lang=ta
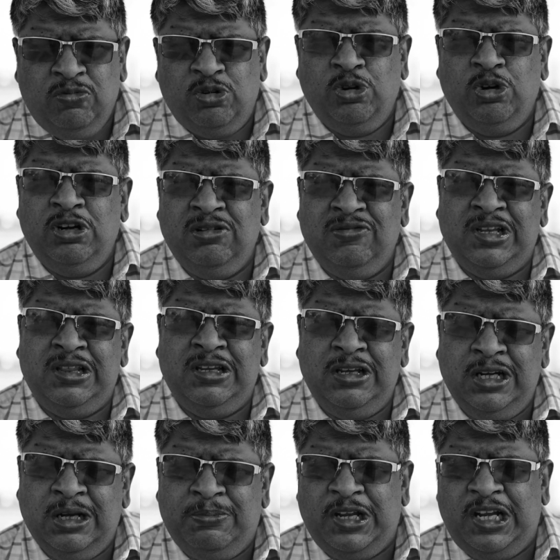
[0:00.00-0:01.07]
இன்னொன்று வந்து
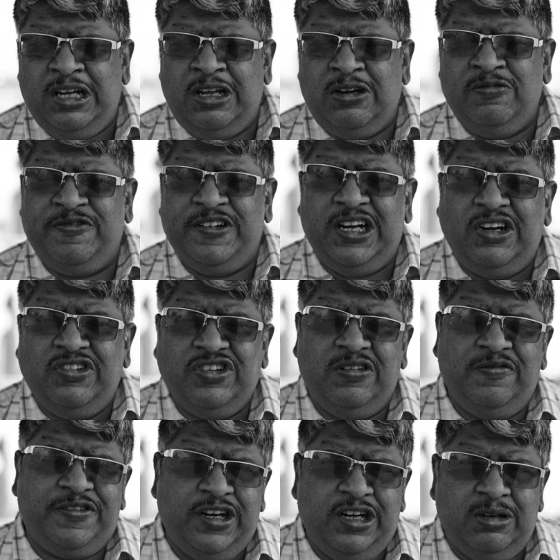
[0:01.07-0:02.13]
நம்ம எல்லாரும்
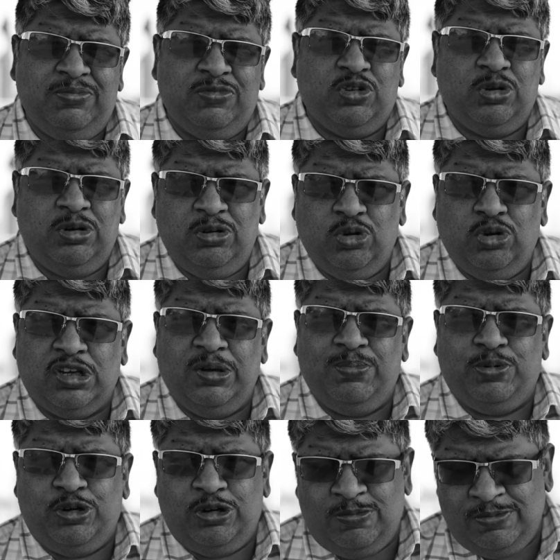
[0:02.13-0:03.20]
ஃபினான்ஷியல் ஃப்ரீடம் நோக்கி
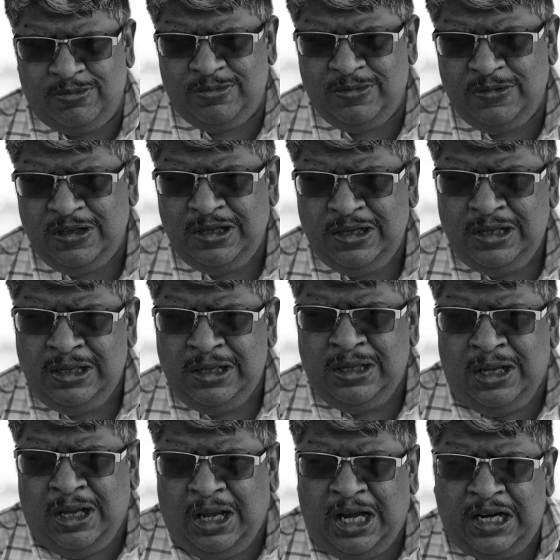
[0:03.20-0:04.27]
போகணும்
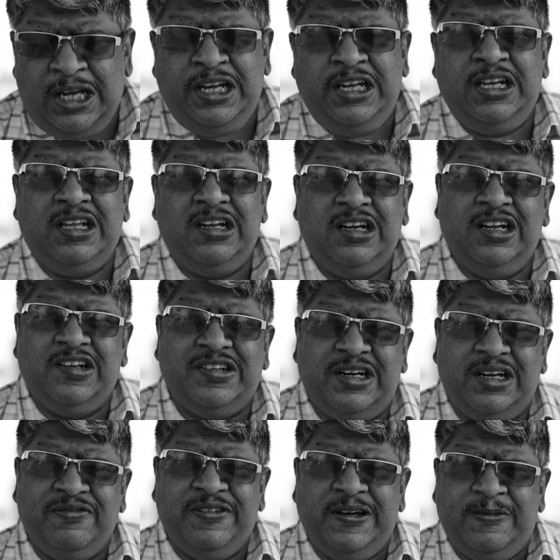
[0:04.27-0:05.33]
ஆனால் இன்றைக்கி இருக்கிற
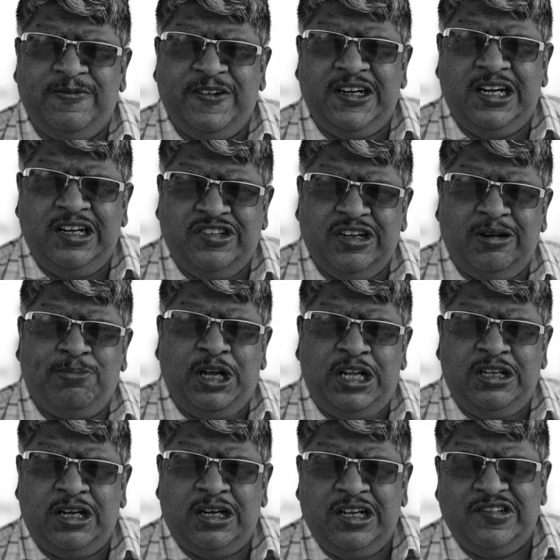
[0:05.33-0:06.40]
சர்டிஃபைட் ஃபைனான்ஷியல்
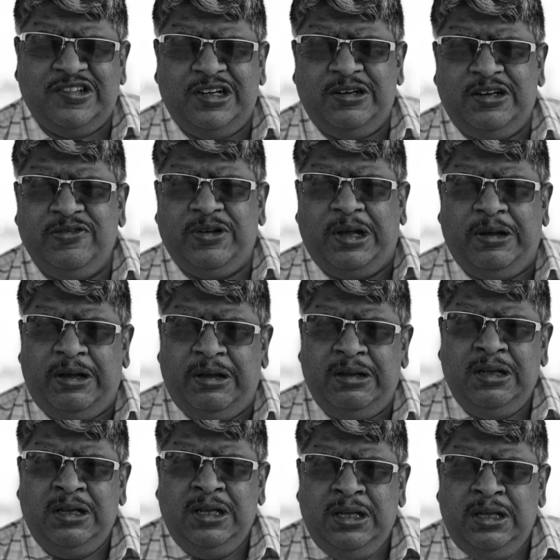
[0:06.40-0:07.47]
தான் சர்டிஃபை
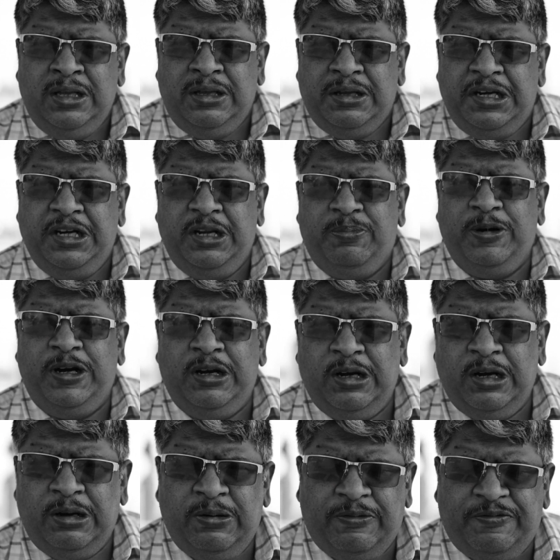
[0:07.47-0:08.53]

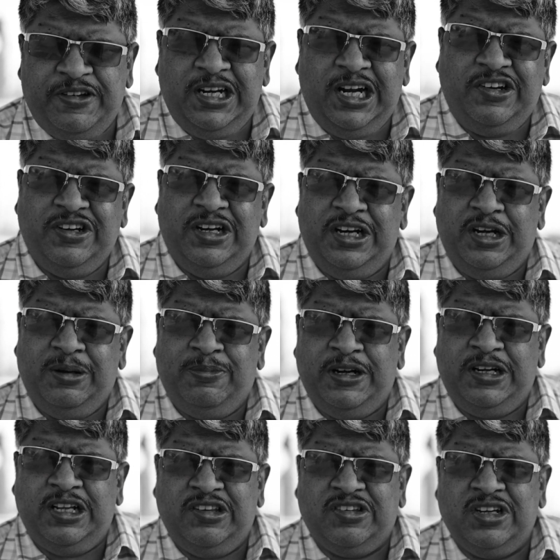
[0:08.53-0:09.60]
இண்டிபெண்ட் ஃபினான்ஷியல்
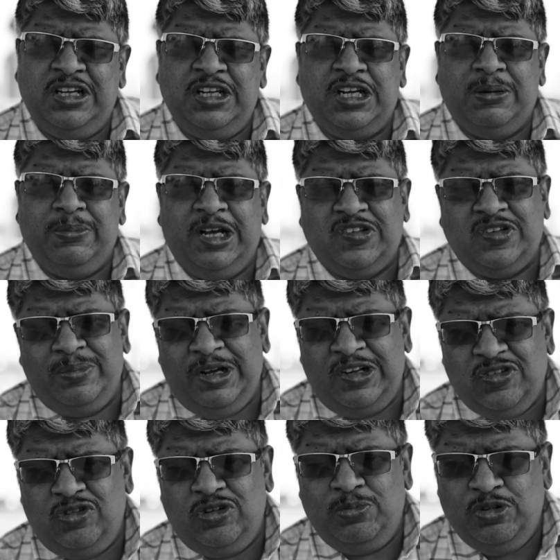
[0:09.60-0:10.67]
தான் நீங்கள் மாதம்
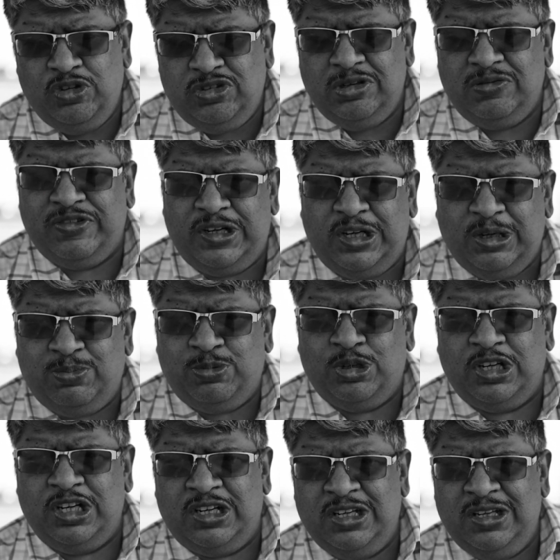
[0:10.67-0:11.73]
மாதம் ஒரு மியூச்சுவல் ஃபண்டில்
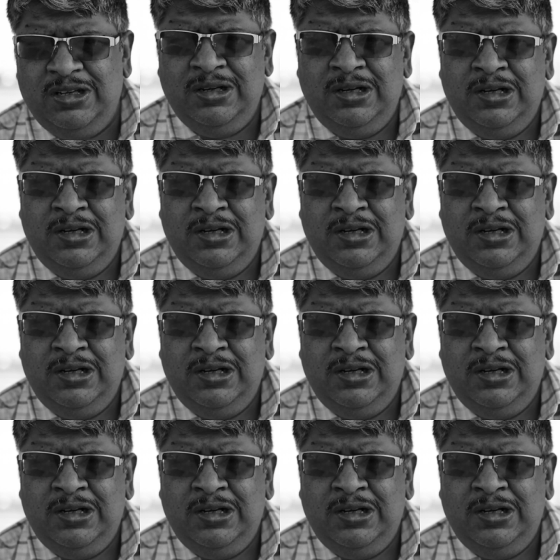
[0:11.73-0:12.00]
போட்டுட்டு